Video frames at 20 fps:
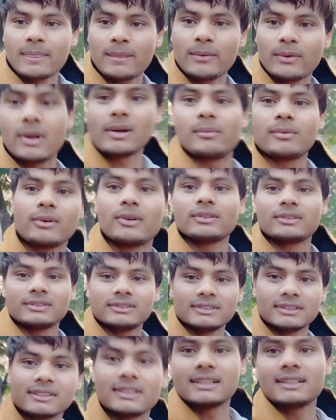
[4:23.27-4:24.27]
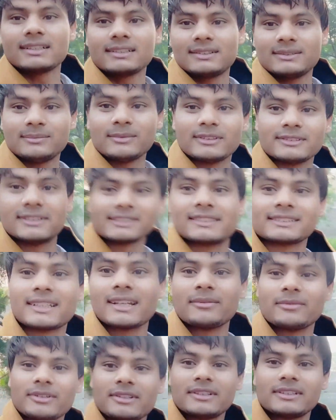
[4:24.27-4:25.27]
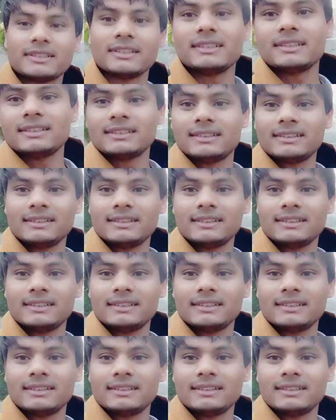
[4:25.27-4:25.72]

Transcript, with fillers: थोड़ा बहुत जितना बन सकता है मेरे से